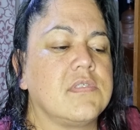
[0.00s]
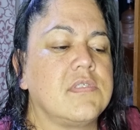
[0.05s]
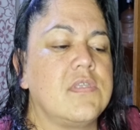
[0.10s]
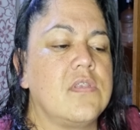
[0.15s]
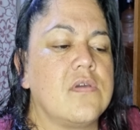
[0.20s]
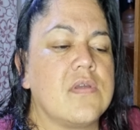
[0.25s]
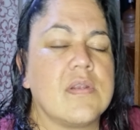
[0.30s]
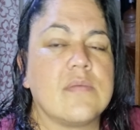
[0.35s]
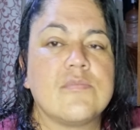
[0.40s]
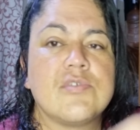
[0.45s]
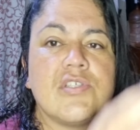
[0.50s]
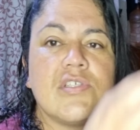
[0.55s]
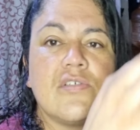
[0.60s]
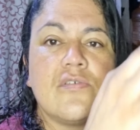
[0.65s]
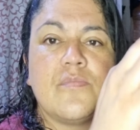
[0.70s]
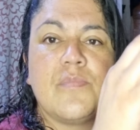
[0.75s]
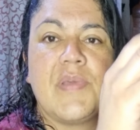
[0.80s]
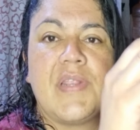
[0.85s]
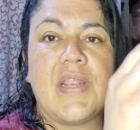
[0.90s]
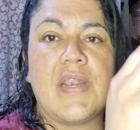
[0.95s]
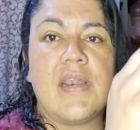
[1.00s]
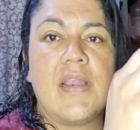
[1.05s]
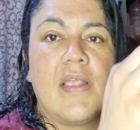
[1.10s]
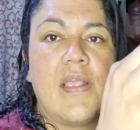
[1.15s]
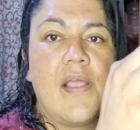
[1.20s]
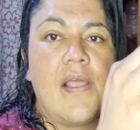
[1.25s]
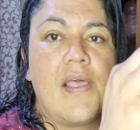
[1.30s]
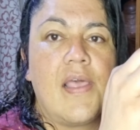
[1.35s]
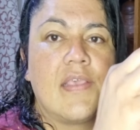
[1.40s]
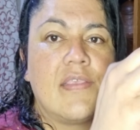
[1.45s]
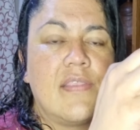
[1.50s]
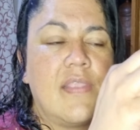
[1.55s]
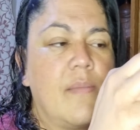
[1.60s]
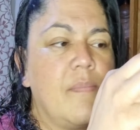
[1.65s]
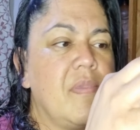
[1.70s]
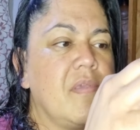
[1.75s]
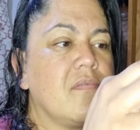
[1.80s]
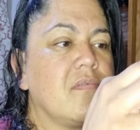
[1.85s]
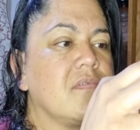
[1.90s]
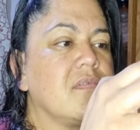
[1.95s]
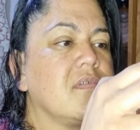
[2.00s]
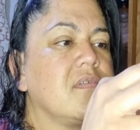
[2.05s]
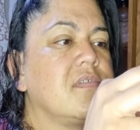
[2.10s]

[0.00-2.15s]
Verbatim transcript: si logramos recuperarla. Ahí está, amigos.